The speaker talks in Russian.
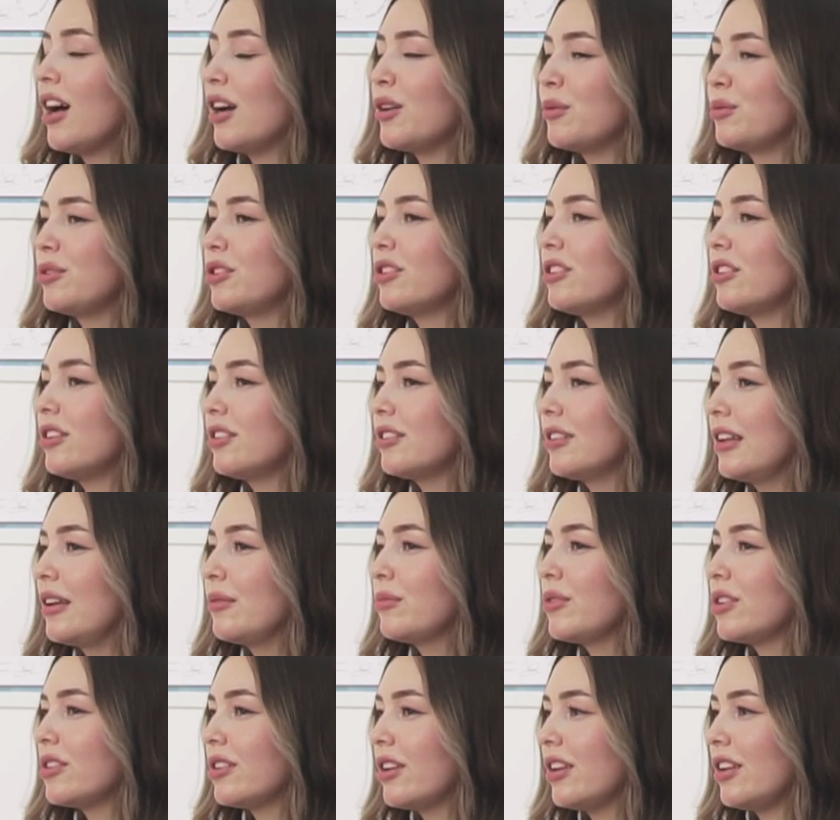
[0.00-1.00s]
А вообще,
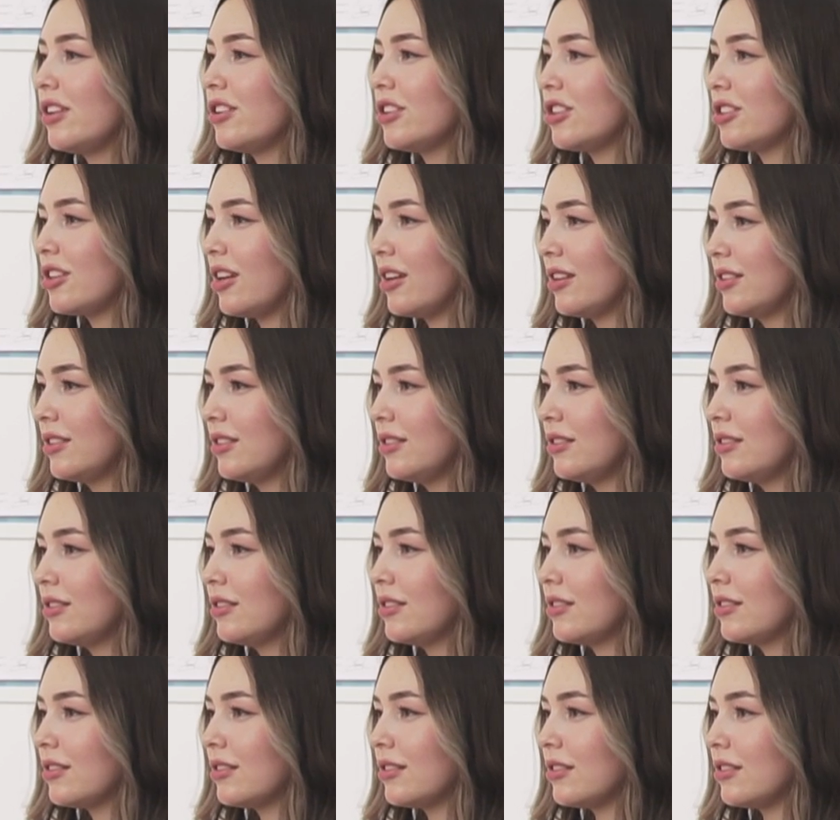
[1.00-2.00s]
когда мне дали
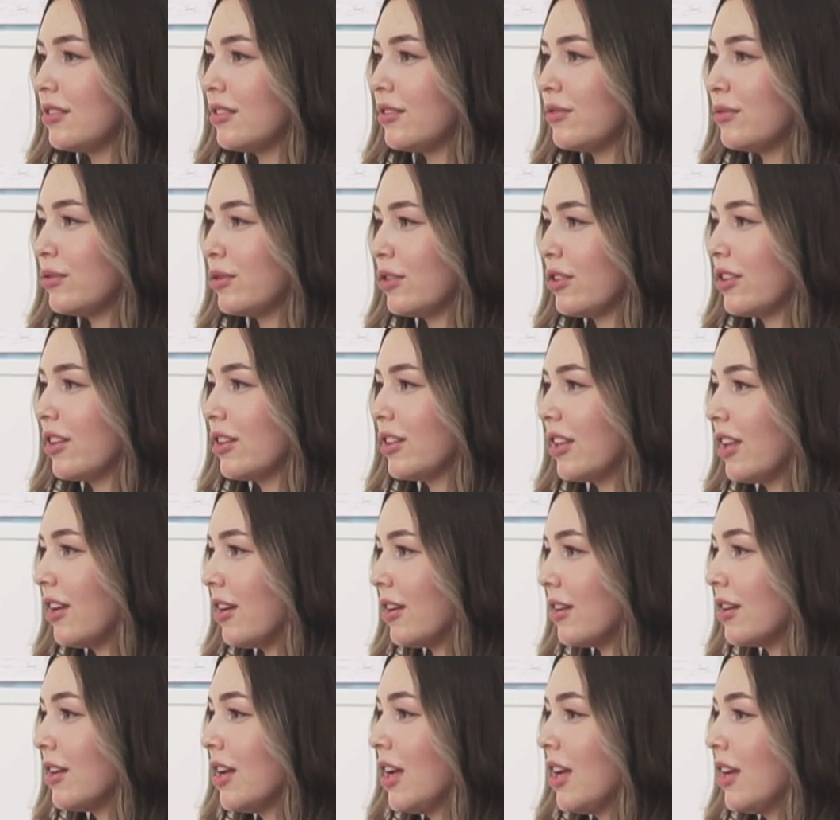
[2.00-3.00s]
шанс, а, вот,
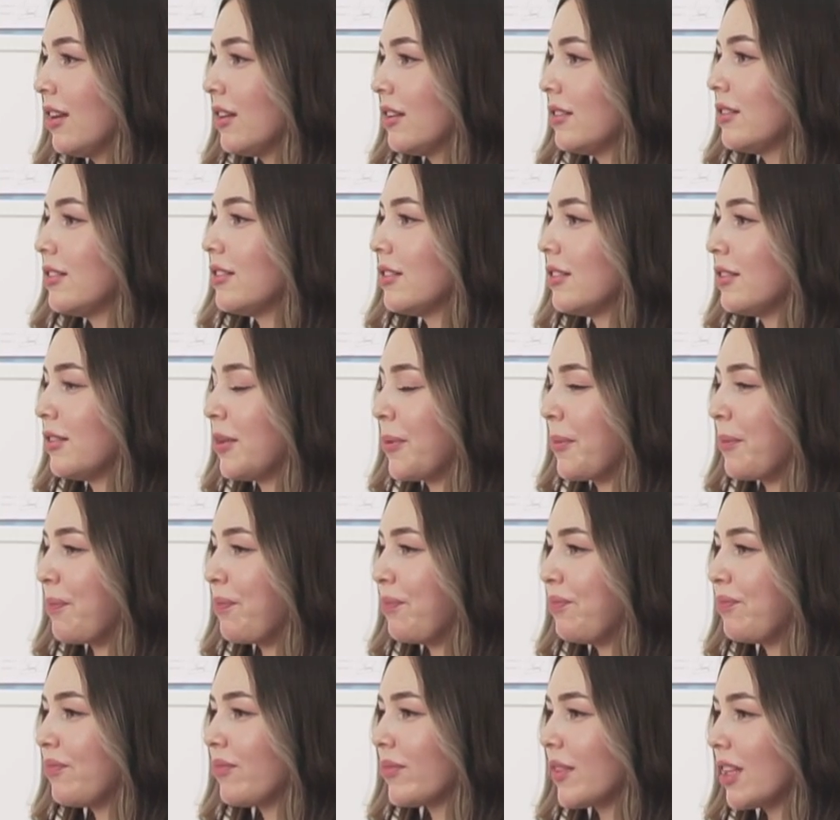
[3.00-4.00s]
когда а,
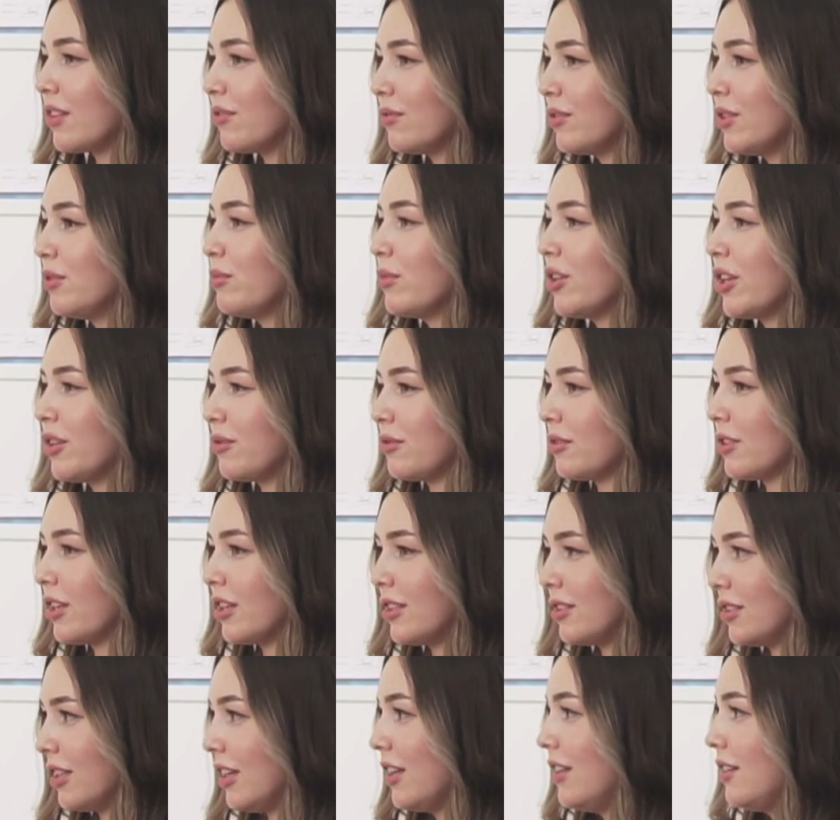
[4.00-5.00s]
вы мне
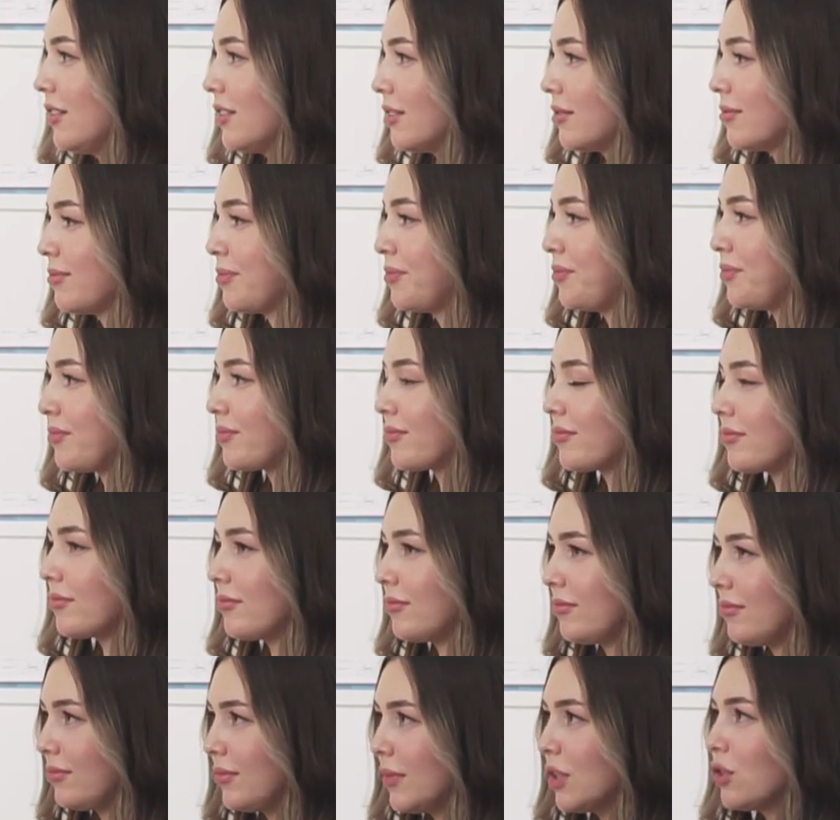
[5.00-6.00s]
сказали,
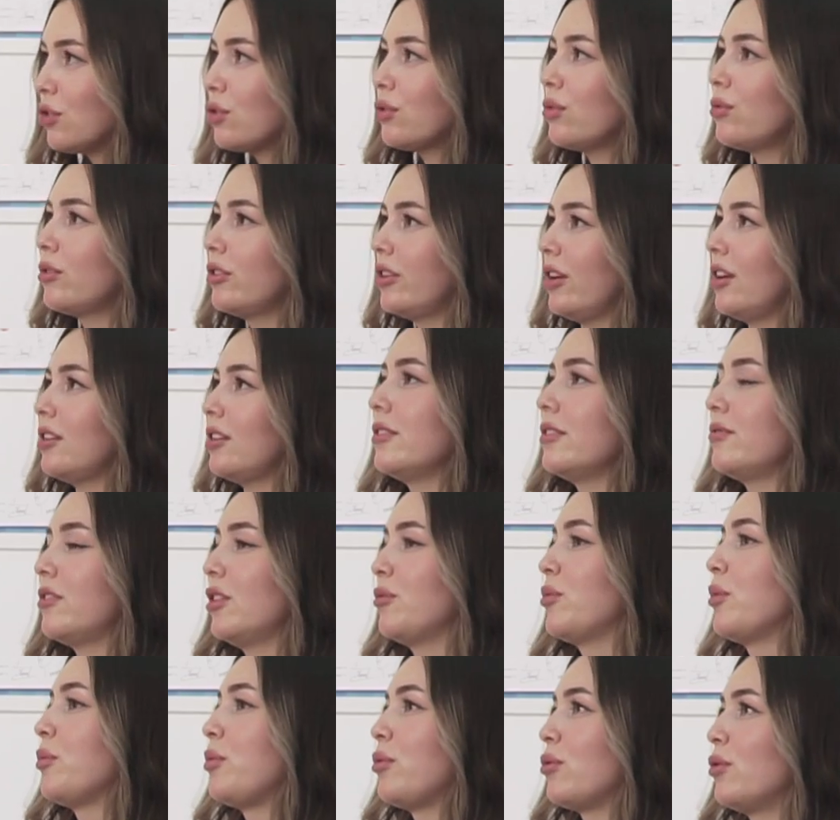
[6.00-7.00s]
что
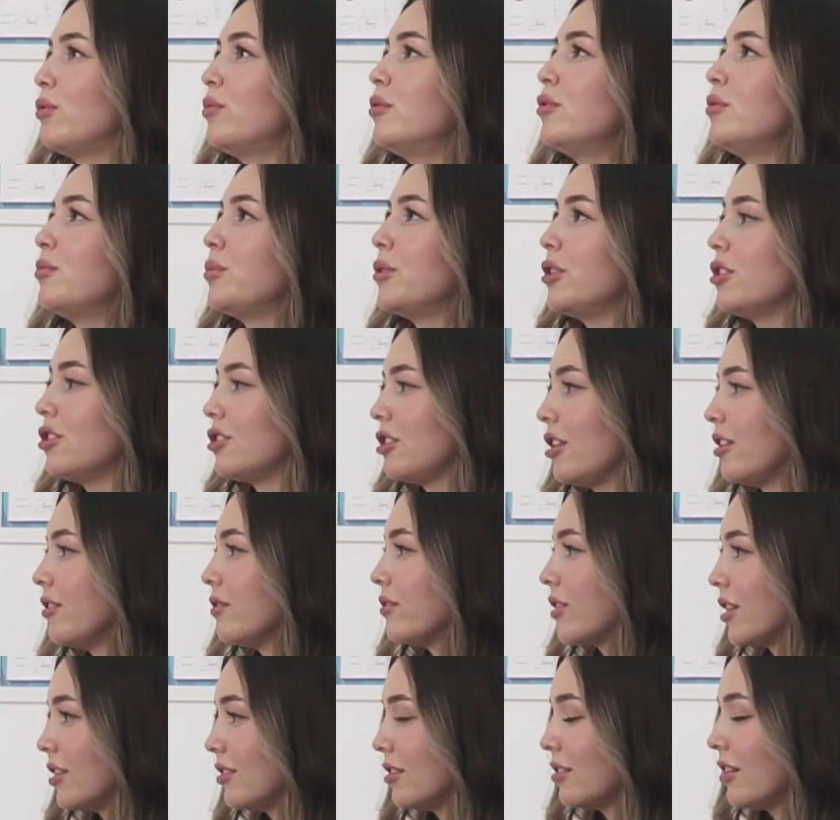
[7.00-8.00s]
давай попробуем,
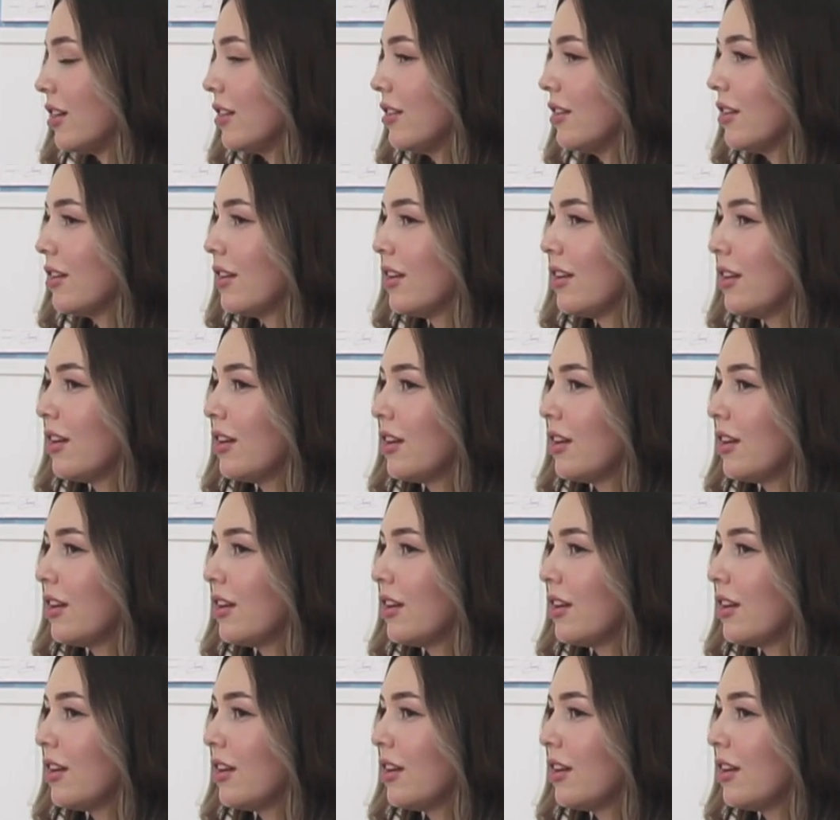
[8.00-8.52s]
приезжай в Казань.